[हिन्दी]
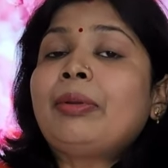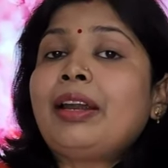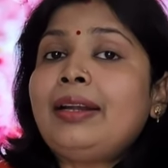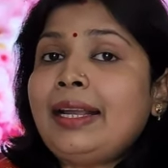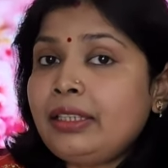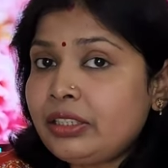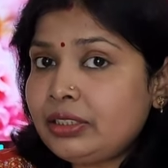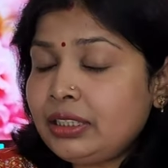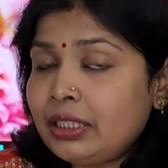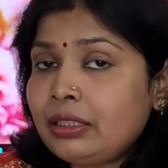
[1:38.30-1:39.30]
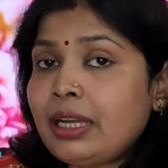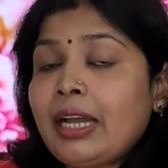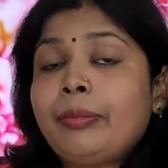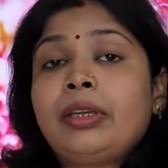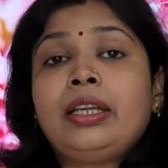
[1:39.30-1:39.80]
आपके डाइटिशियन
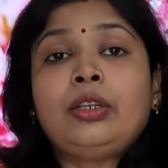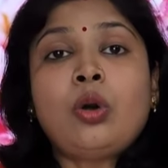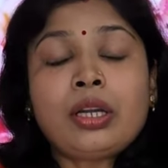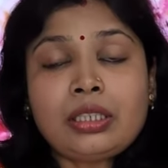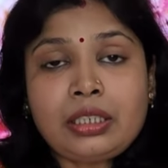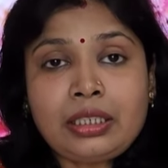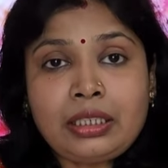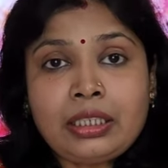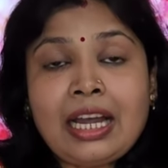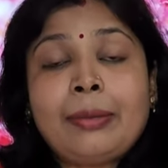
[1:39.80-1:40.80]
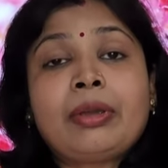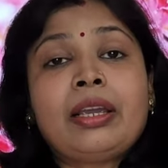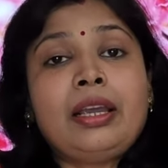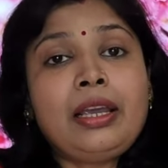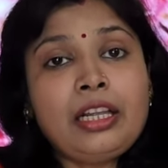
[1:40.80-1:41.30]
आपके डॉक्टर
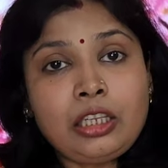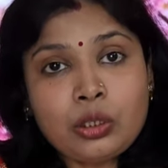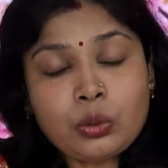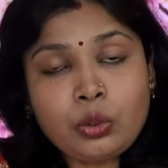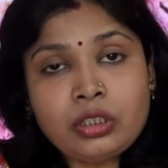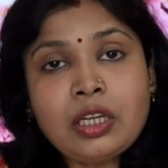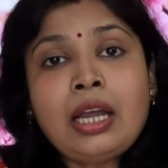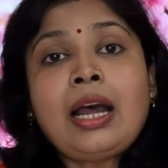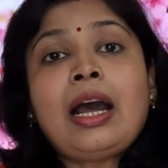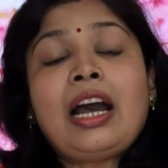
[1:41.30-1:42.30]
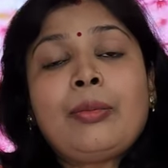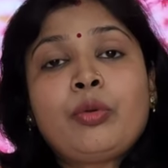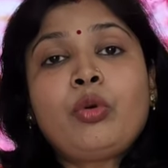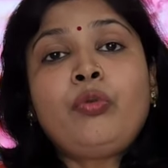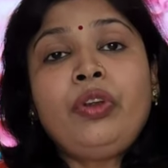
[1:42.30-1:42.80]
आपके हेल्थ कोच
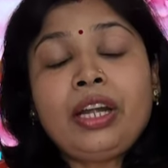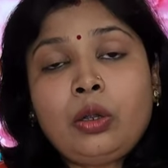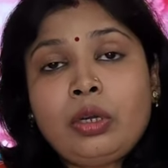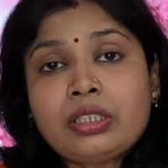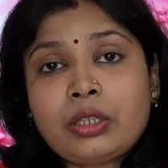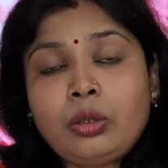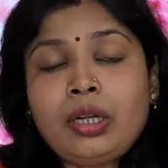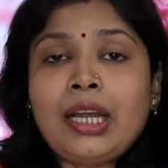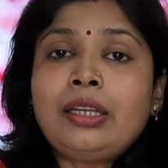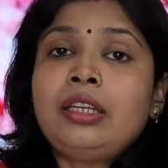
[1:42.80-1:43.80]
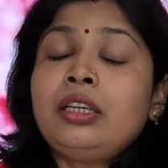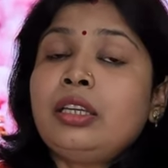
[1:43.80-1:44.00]
आपको वेट लॉस के दौरान